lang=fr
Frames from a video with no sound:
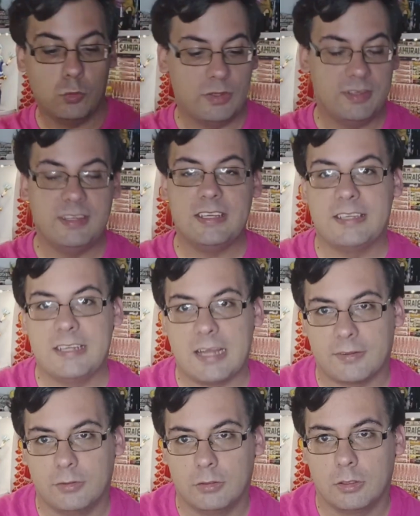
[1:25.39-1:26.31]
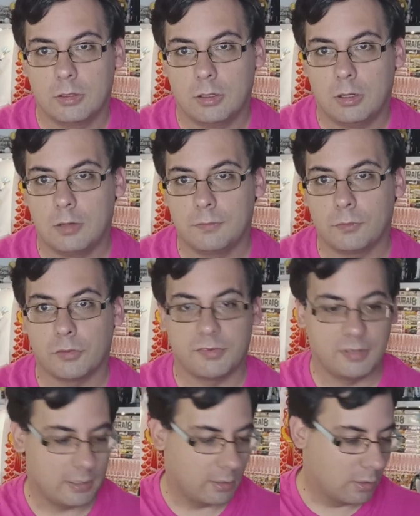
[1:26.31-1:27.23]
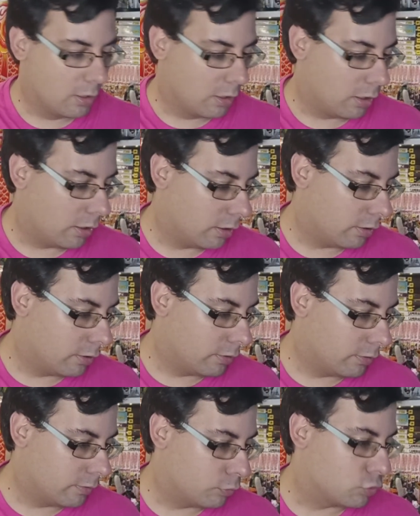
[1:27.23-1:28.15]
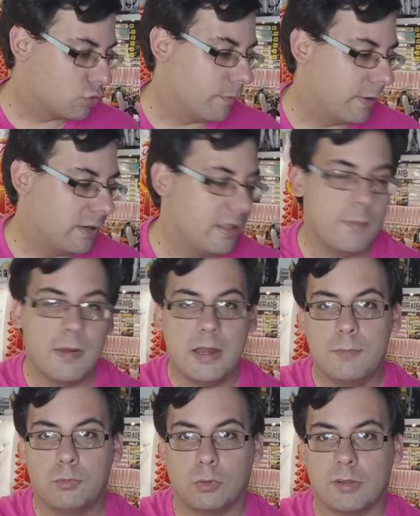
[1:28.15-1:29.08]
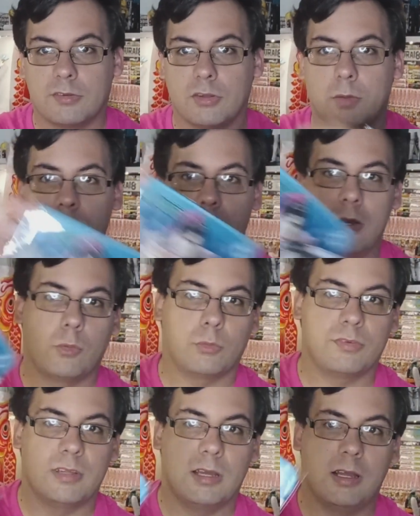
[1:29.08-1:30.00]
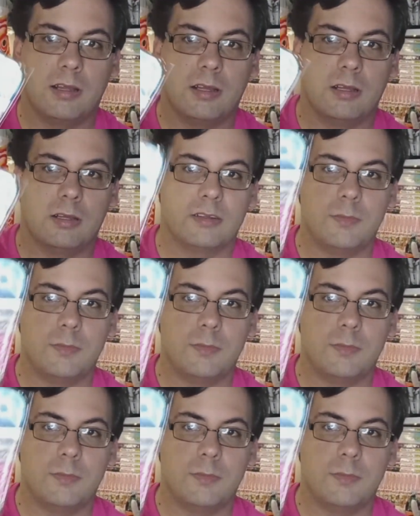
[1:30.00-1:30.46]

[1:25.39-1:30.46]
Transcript: ou Nicky Larson en français. Euh, bon, je vais pas le déballer pour l'instant, mais voilà, donc c'est un,